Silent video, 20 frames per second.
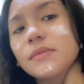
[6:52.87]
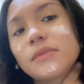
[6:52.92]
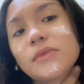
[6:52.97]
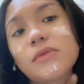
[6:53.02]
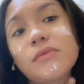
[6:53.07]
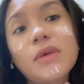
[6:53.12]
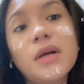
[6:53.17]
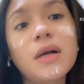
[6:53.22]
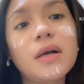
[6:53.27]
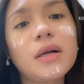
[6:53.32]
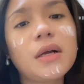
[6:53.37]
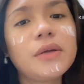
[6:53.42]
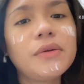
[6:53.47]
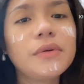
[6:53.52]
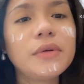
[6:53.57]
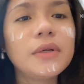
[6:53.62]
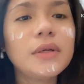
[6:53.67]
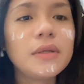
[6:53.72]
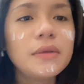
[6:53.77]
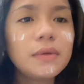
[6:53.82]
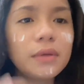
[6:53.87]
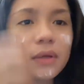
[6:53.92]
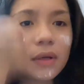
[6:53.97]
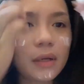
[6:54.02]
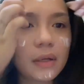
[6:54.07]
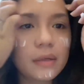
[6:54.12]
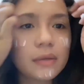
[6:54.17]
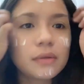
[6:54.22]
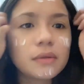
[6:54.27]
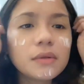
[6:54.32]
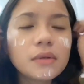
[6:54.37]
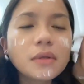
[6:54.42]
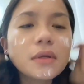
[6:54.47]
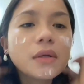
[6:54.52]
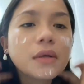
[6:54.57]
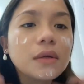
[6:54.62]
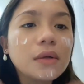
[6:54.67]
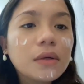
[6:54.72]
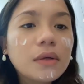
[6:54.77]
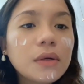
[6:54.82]
Mga ganun-ganun lang.
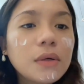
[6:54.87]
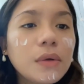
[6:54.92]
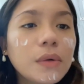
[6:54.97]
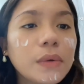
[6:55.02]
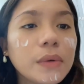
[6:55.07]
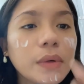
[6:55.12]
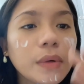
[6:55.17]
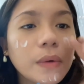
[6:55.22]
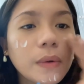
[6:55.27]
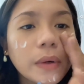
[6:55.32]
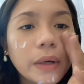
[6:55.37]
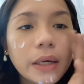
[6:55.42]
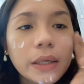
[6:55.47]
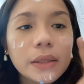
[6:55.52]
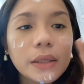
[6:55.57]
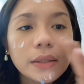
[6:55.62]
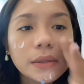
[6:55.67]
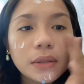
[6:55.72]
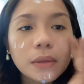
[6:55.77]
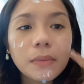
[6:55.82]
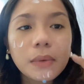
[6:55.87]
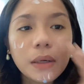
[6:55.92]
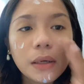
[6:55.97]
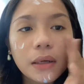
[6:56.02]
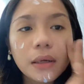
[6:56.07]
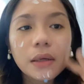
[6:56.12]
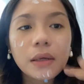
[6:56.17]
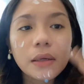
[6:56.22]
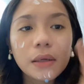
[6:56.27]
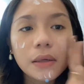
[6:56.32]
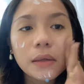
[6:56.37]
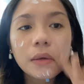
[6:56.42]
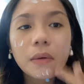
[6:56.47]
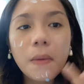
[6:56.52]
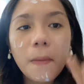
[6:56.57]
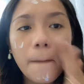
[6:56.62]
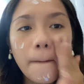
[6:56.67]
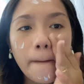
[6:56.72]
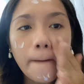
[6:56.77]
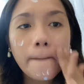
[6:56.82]
Glow-glow kahit nasa bahay.
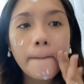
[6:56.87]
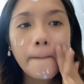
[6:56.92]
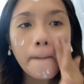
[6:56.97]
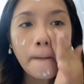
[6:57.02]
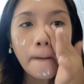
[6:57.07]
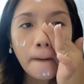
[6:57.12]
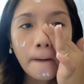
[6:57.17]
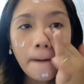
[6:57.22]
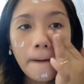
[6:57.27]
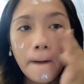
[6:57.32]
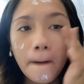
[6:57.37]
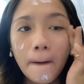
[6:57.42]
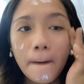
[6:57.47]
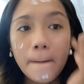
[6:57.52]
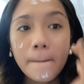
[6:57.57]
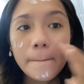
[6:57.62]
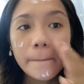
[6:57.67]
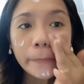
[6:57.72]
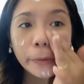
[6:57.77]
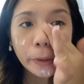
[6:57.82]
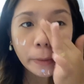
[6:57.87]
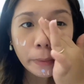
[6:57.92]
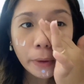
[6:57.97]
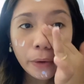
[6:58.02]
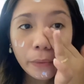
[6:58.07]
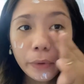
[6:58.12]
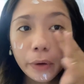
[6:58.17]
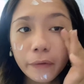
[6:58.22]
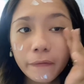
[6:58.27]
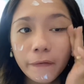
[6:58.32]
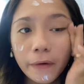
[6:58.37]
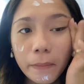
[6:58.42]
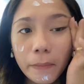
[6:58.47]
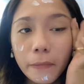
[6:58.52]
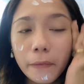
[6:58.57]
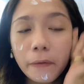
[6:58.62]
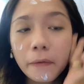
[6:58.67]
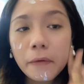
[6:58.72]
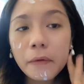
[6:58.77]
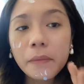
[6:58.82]
Sa mga work
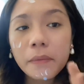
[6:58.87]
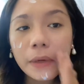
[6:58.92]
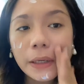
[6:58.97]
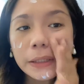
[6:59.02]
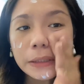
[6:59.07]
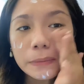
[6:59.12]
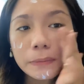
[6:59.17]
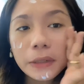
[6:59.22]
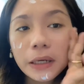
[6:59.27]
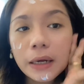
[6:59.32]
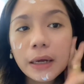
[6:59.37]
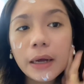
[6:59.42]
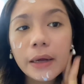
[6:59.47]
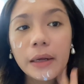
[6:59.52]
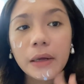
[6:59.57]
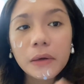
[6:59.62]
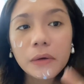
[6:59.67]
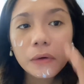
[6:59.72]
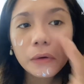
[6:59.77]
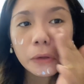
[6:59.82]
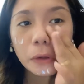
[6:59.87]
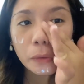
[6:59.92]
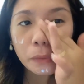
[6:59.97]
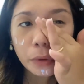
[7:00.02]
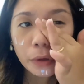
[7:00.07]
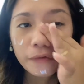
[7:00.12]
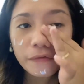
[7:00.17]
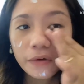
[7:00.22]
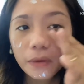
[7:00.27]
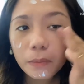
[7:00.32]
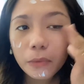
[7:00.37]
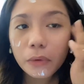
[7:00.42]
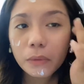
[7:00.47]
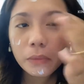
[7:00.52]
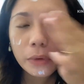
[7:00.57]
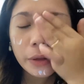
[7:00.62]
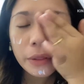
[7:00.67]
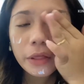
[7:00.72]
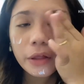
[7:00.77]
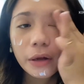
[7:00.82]
from home, kagaya ko yung work from
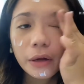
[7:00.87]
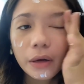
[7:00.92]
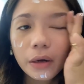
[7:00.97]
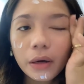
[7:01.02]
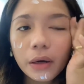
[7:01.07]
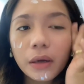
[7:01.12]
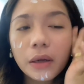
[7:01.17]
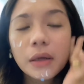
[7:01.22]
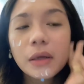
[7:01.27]
home mother,